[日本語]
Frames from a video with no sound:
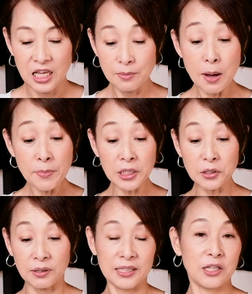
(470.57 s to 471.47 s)
今まで
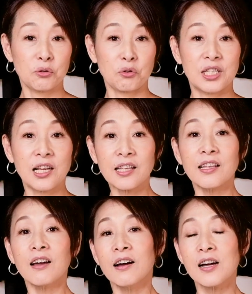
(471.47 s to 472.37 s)
とはねちょっと違っ
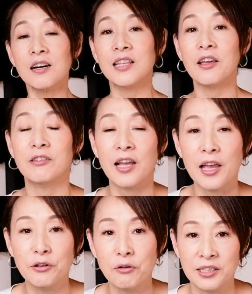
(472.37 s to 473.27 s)
た感覚で歌
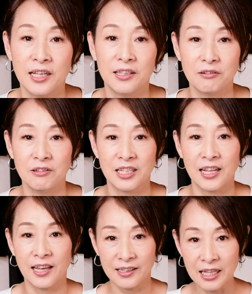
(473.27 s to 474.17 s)
えるようになってくるんじゃ
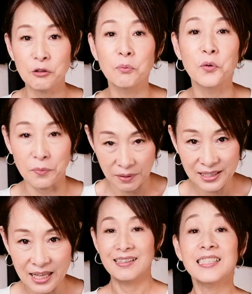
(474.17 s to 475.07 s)
ないかなと思いま
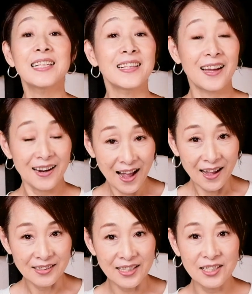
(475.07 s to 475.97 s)
すなぜなら
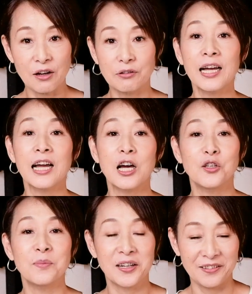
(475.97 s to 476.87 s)
実は歌が
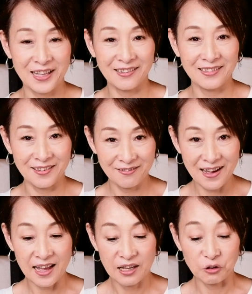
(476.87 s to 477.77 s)
上手くなるには